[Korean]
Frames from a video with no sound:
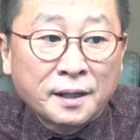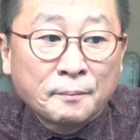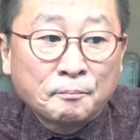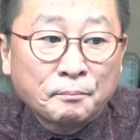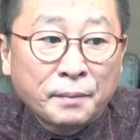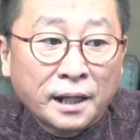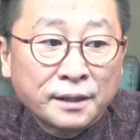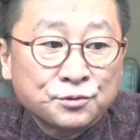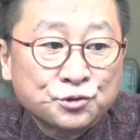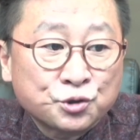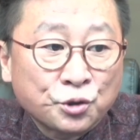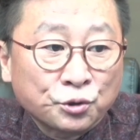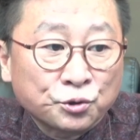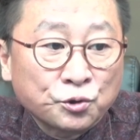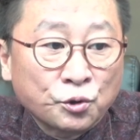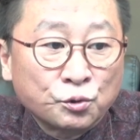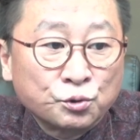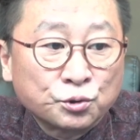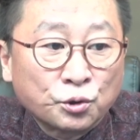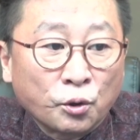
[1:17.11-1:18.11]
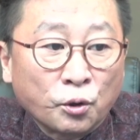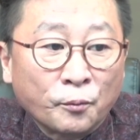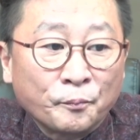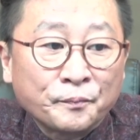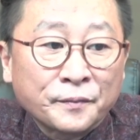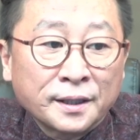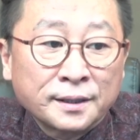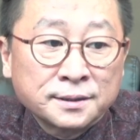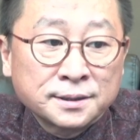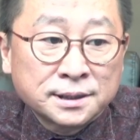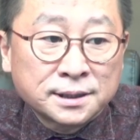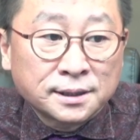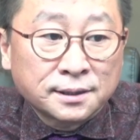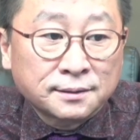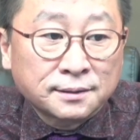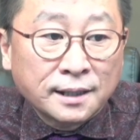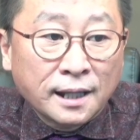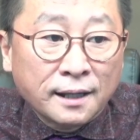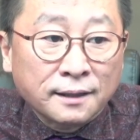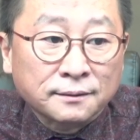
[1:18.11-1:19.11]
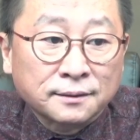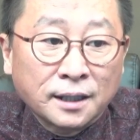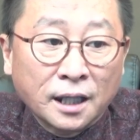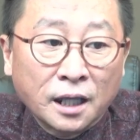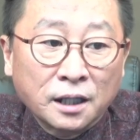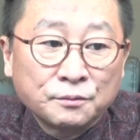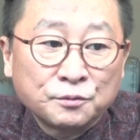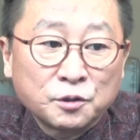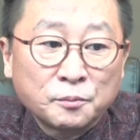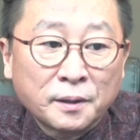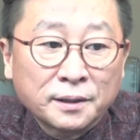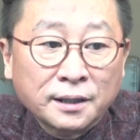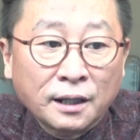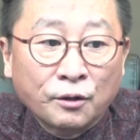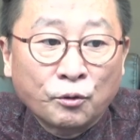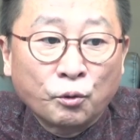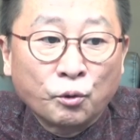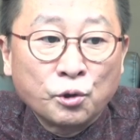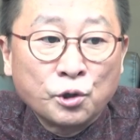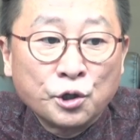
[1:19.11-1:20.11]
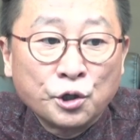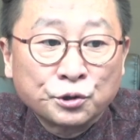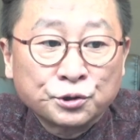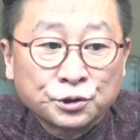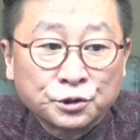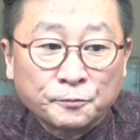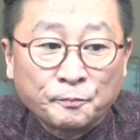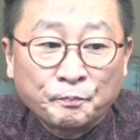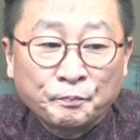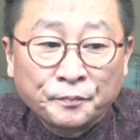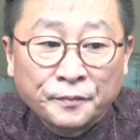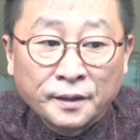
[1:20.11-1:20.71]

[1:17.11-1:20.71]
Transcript: 판촉용으로 식당 테이블마다 올려둔